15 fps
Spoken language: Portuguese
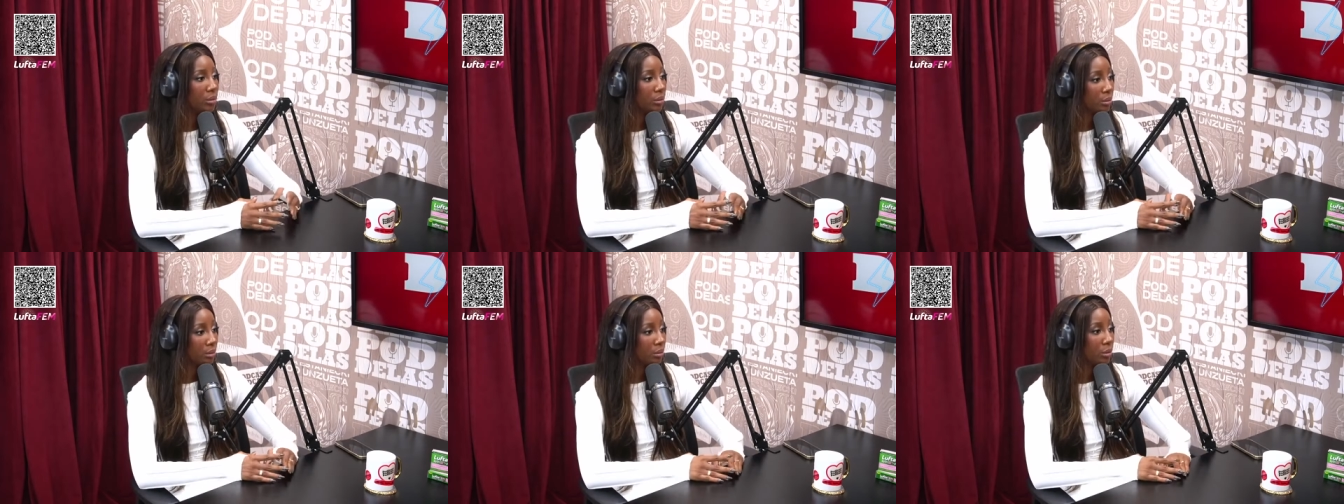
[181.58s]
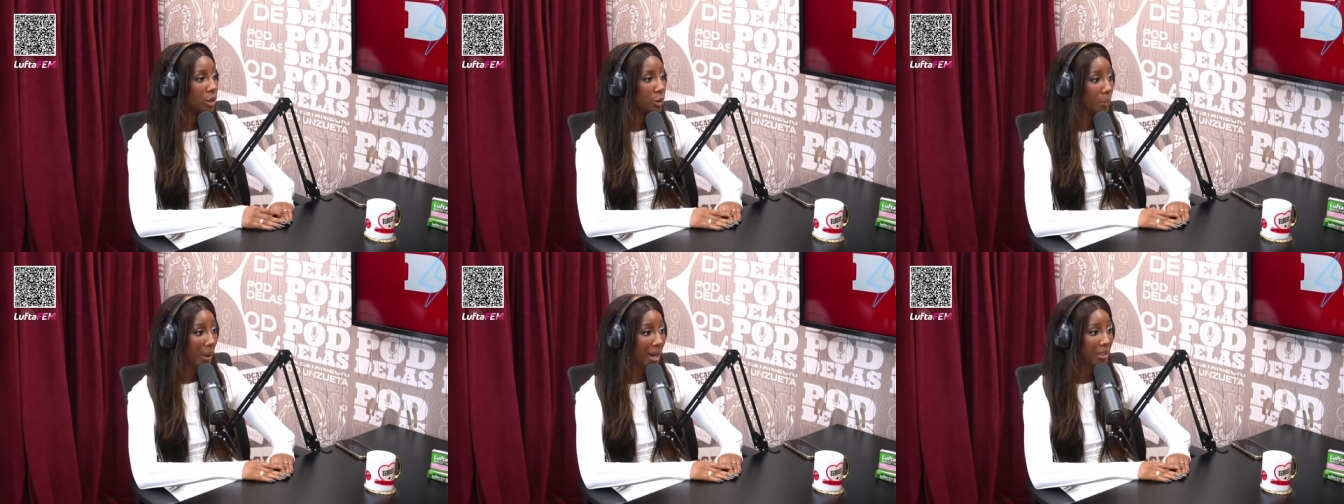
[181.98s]
um
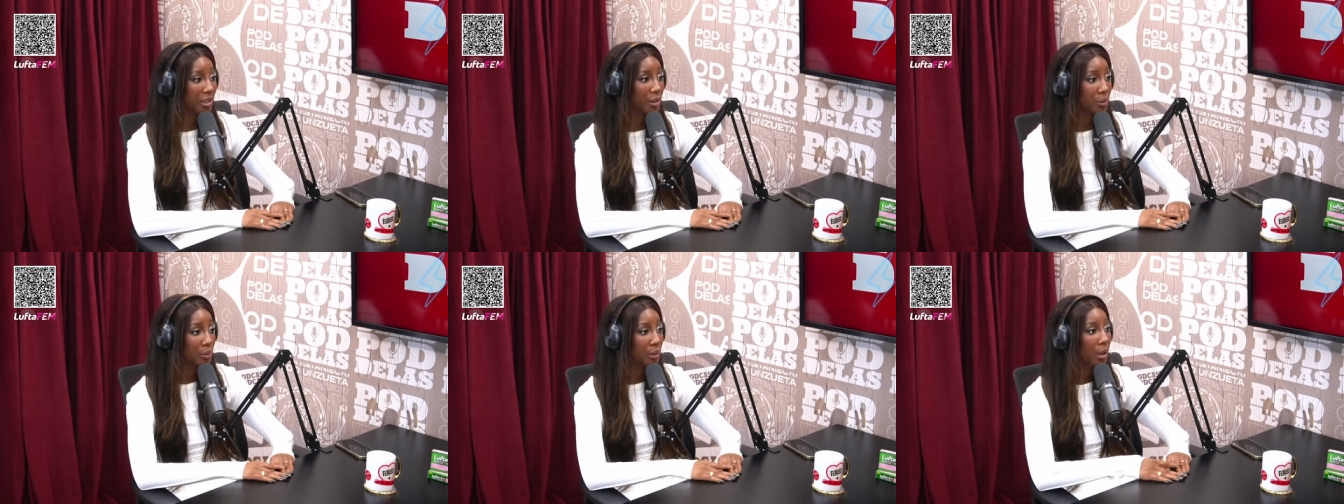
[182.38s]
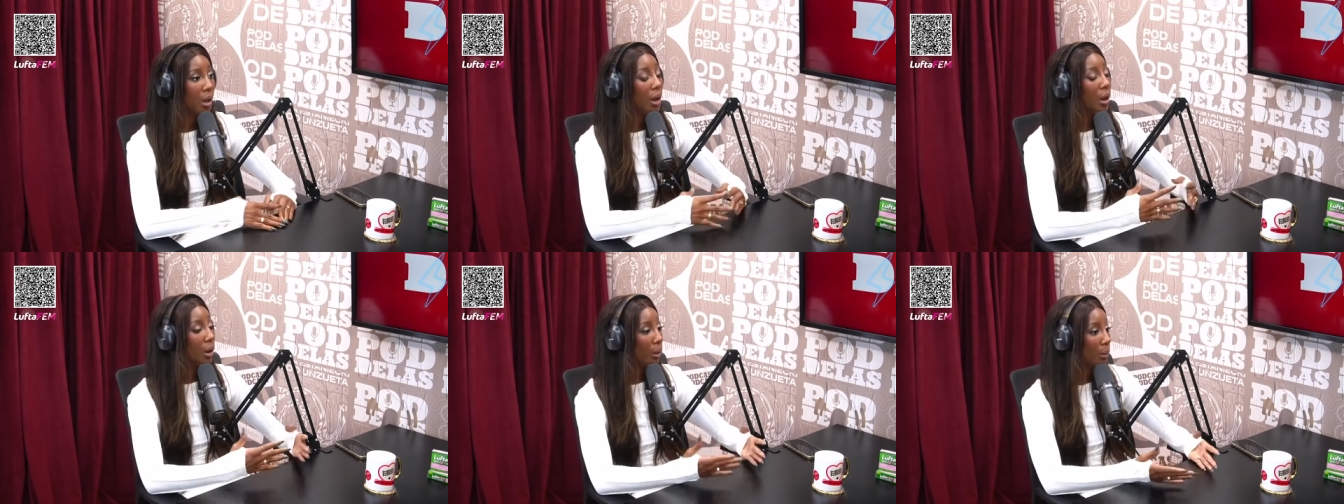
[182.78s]
espaço
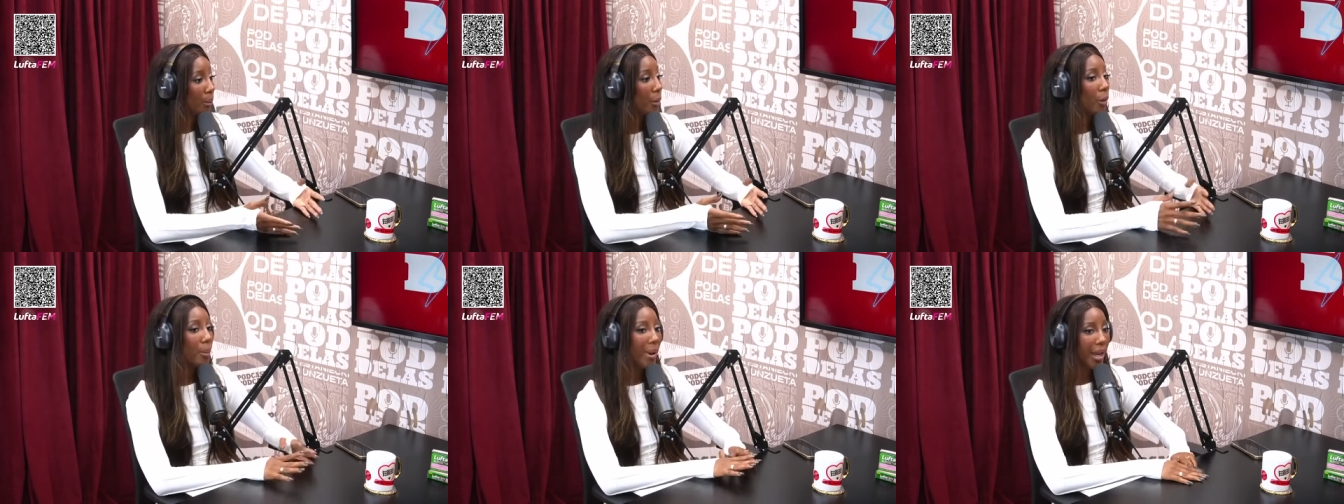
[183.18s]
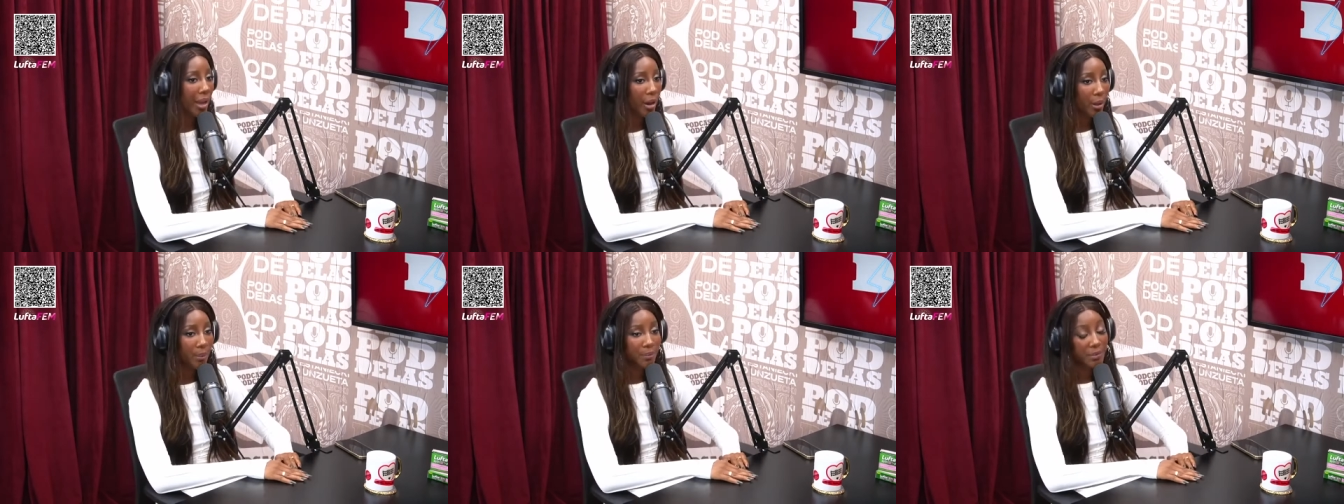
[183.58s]
um pouco
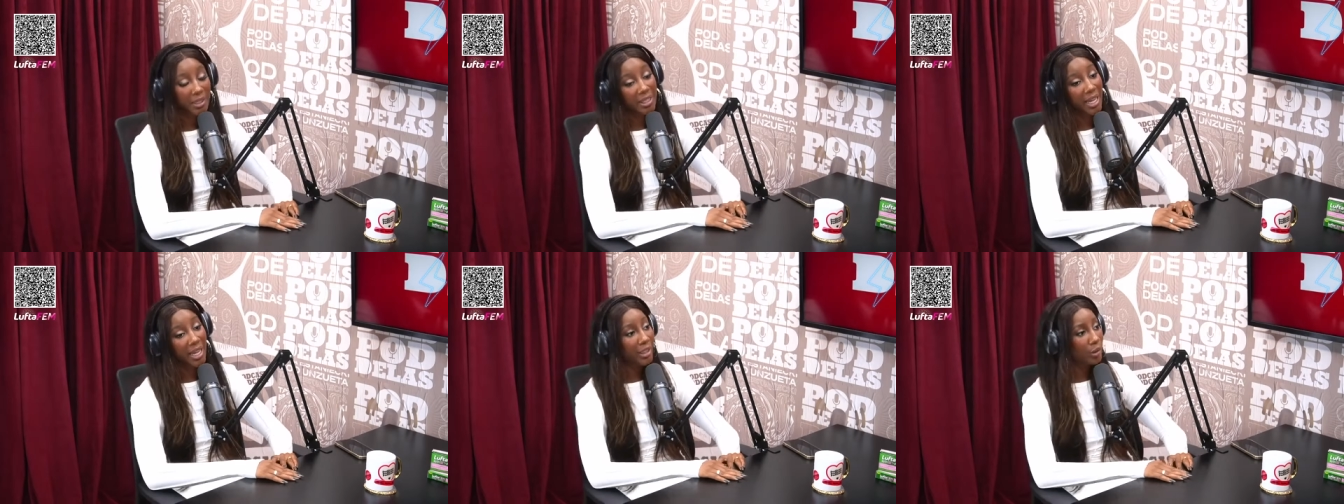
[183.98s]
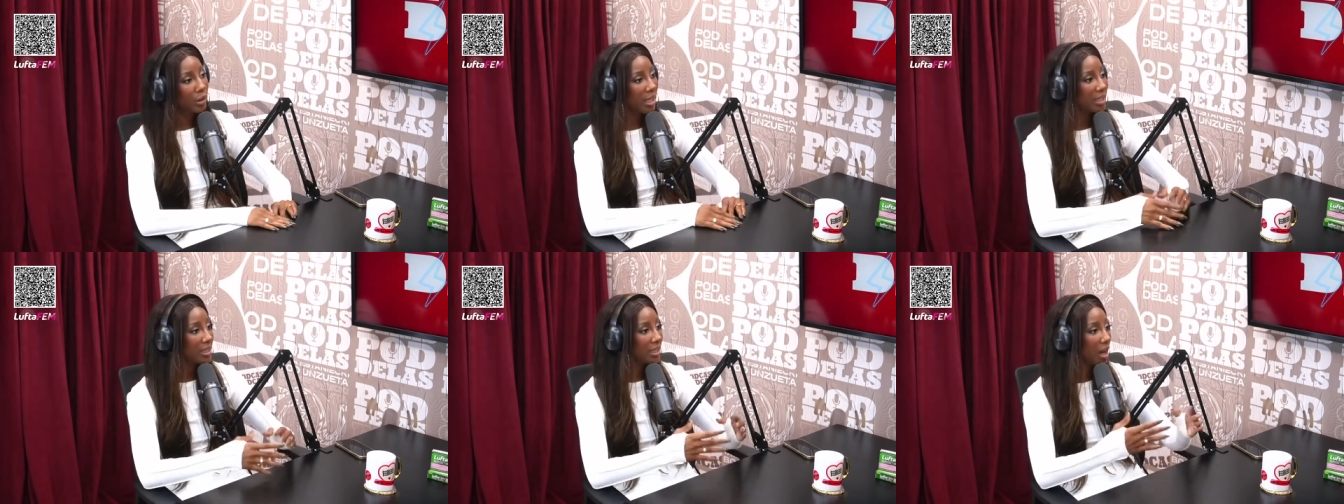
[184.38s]
maior. E aí tô
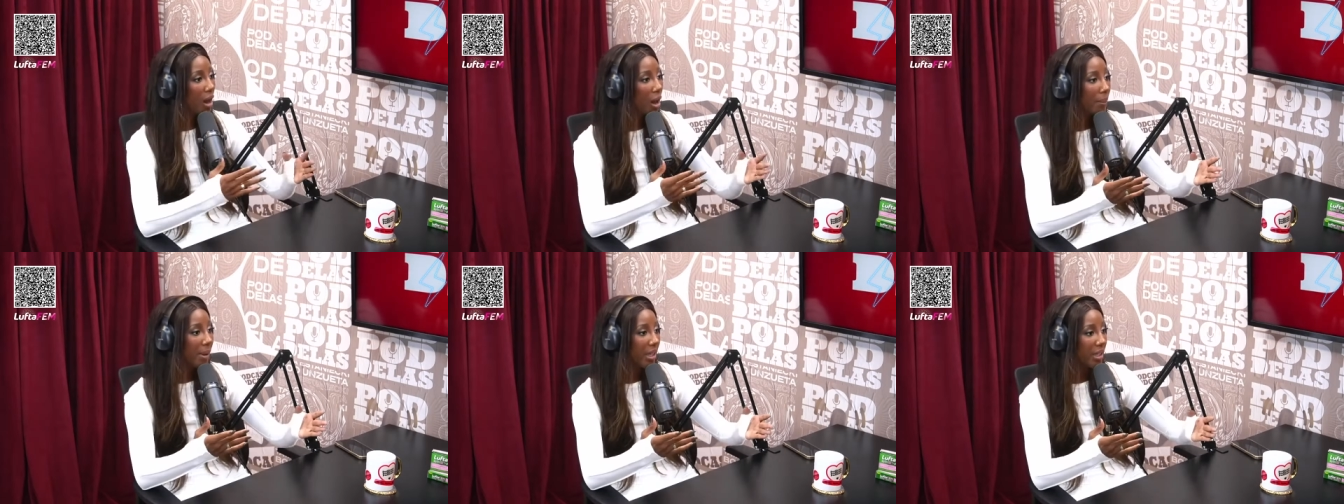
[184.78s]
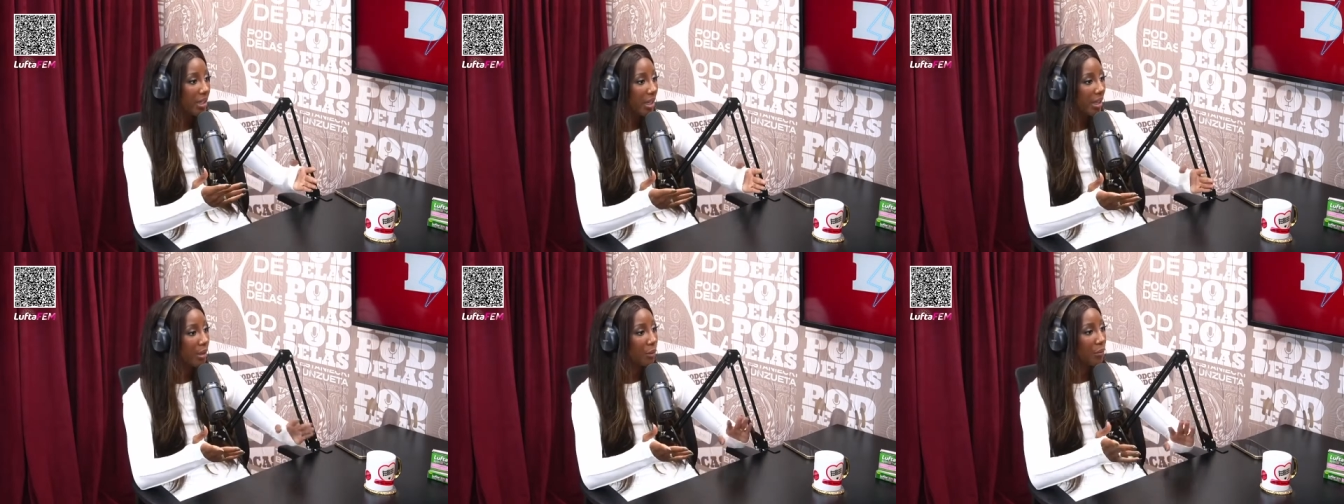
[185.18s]
nessa obra aí,
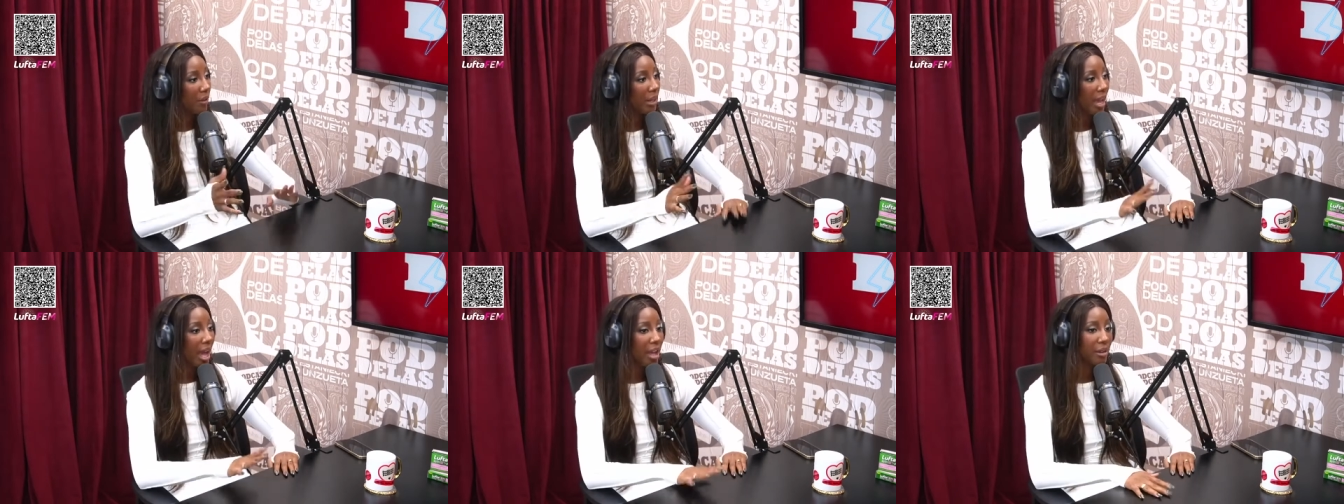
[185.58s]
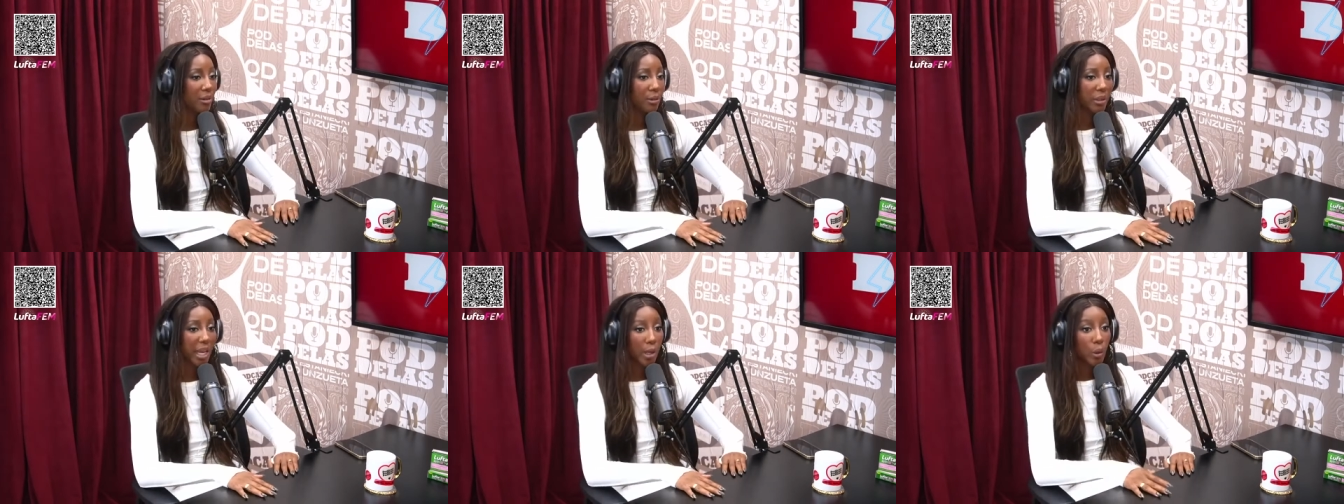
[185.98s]
né? Que eu falei, ah, eu
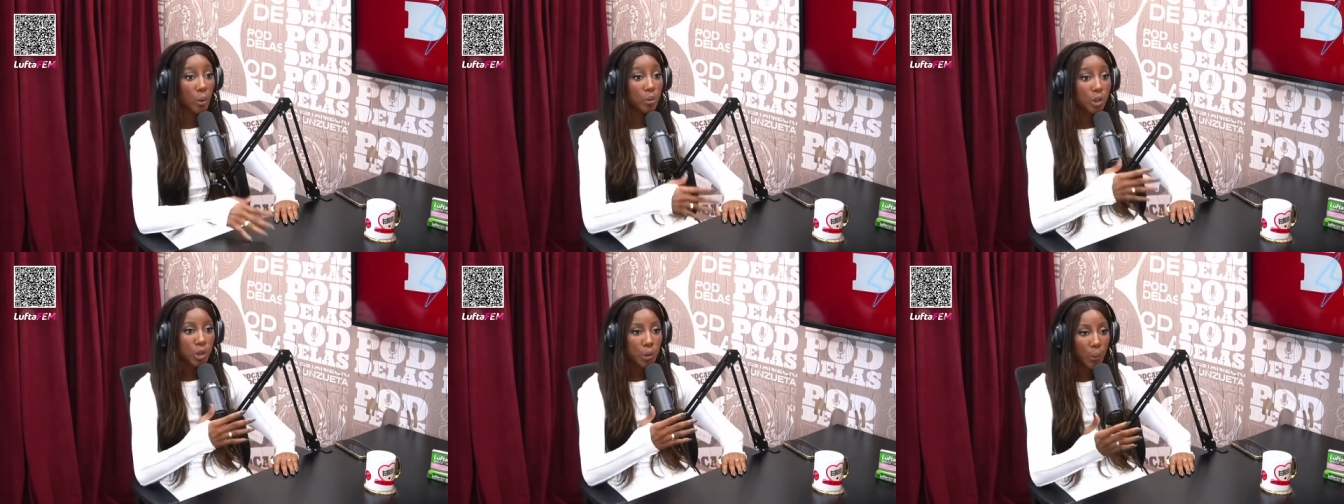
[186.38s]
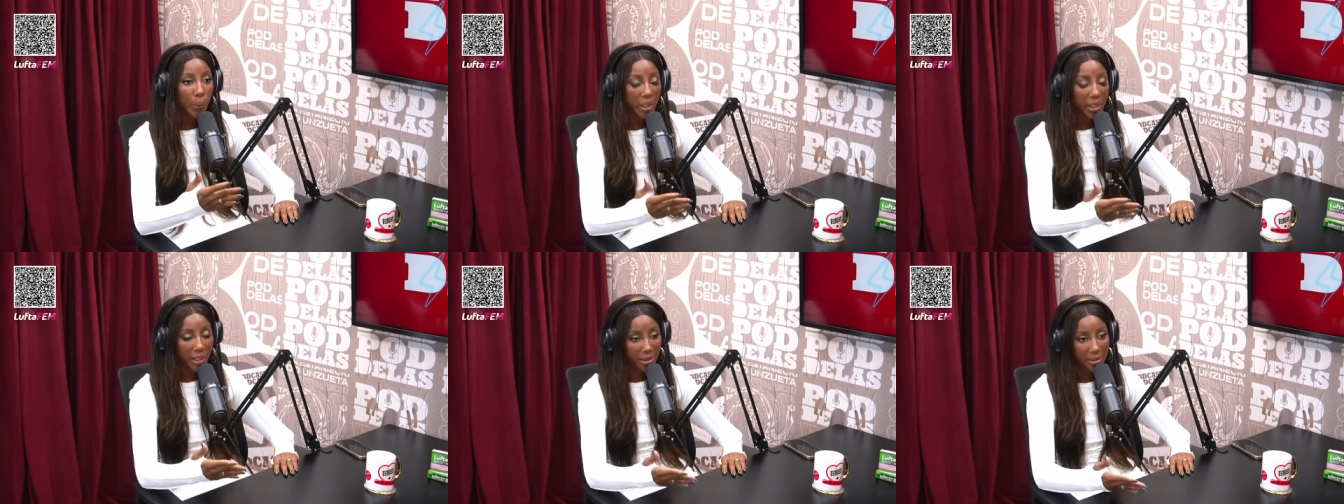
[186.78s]
não quero
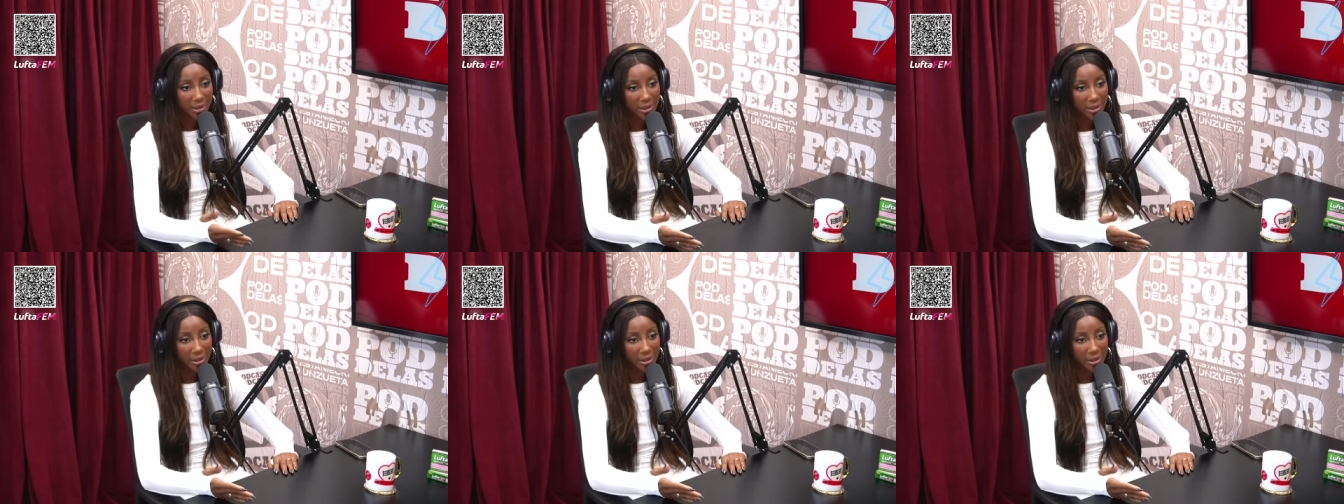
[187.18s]
construir.